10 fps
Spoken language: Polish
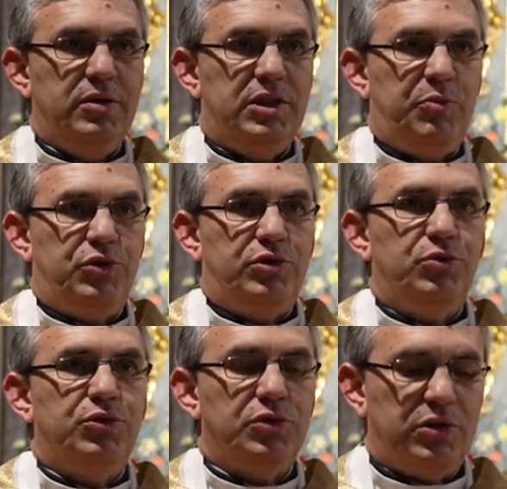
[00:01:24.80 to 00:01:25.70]
Za
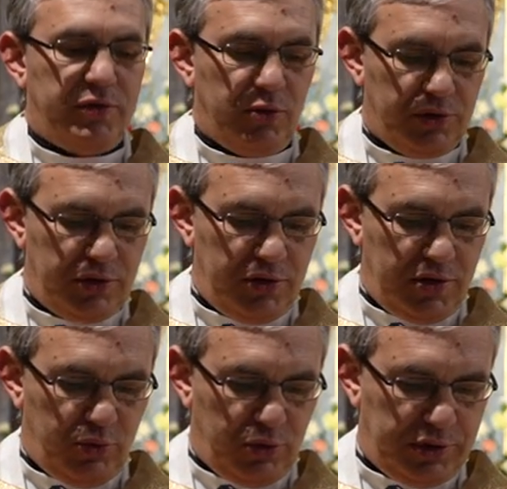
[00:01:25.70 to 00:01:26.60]
przyczyną siostry
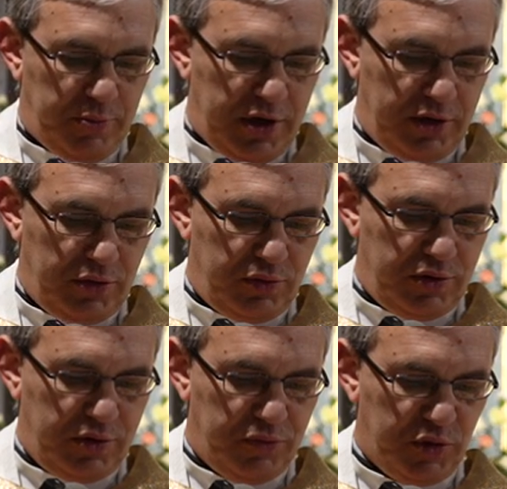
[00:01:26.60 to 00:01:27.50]
Faustyny Bóg zapragnął
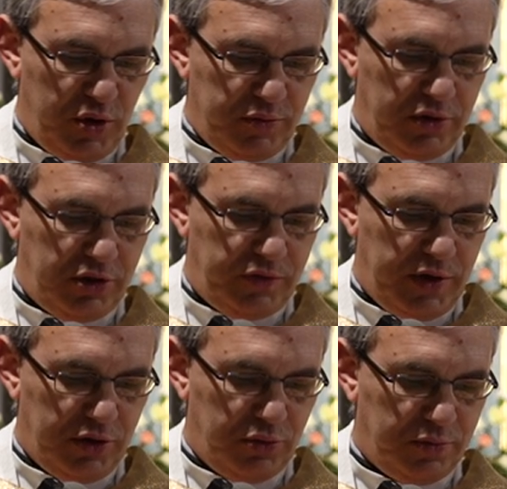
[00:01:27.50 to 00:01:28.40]
przypomnieć
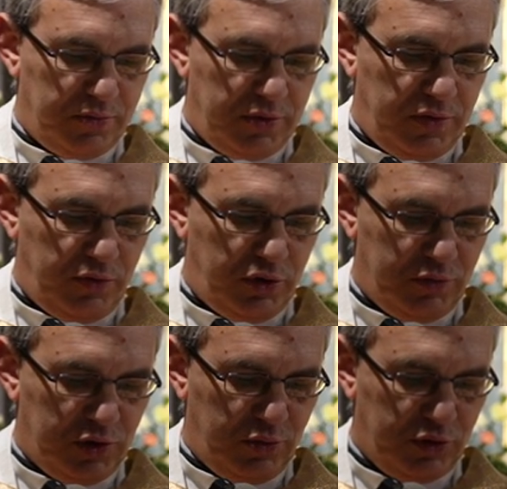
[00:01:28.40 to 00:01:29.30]
światu, w
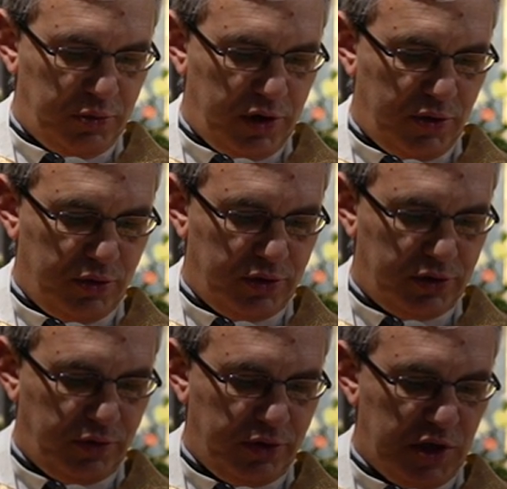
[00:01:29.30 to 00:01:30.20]
którym zło zbierało
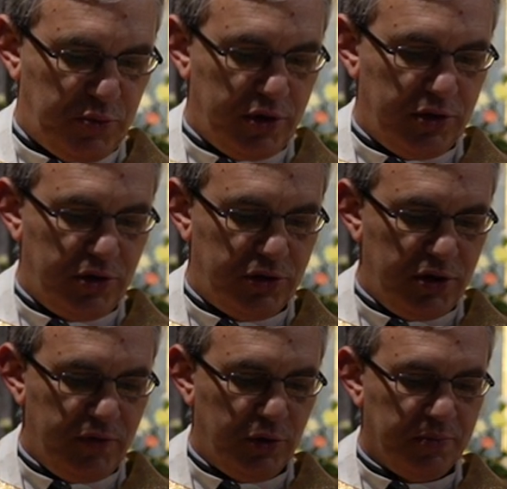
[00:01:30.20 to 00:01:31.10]
swoje niepojęte
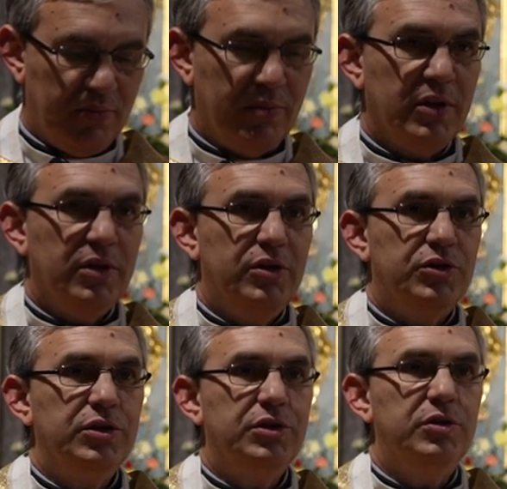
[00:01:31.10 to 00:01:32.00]
żniwo,
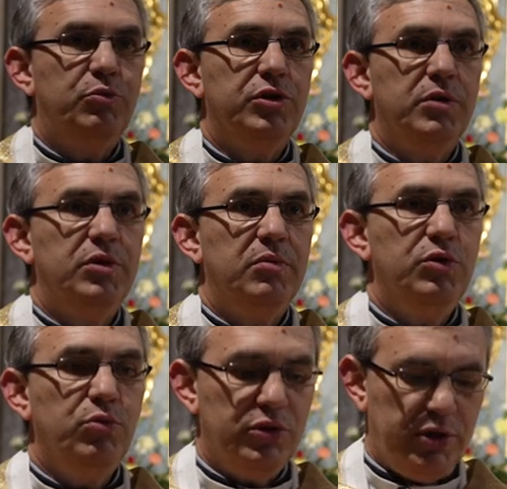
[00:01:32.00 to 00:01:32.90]
że jest Bogiem
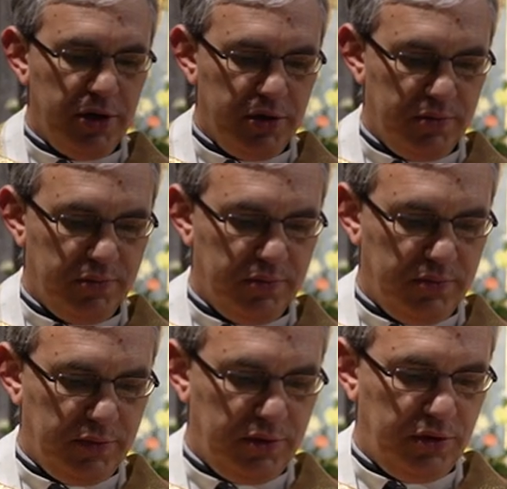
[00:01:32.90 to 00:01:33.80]
miłosiernym
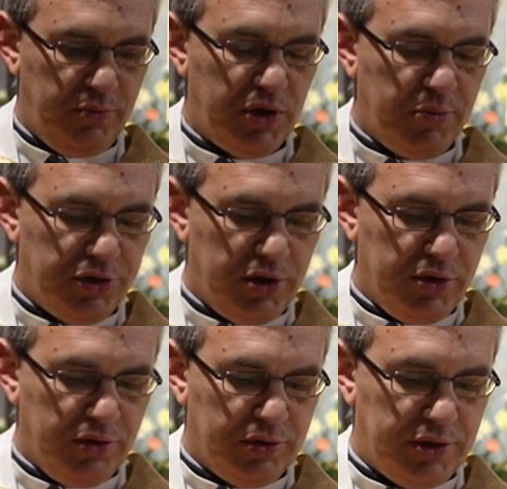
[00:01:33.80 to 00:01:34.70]
i
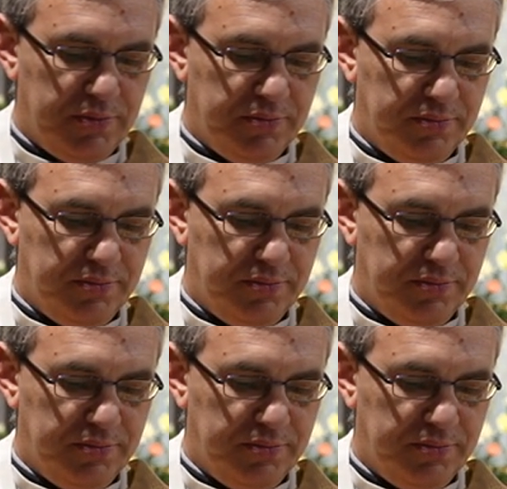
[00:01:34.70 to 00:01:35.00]
przebaczającym.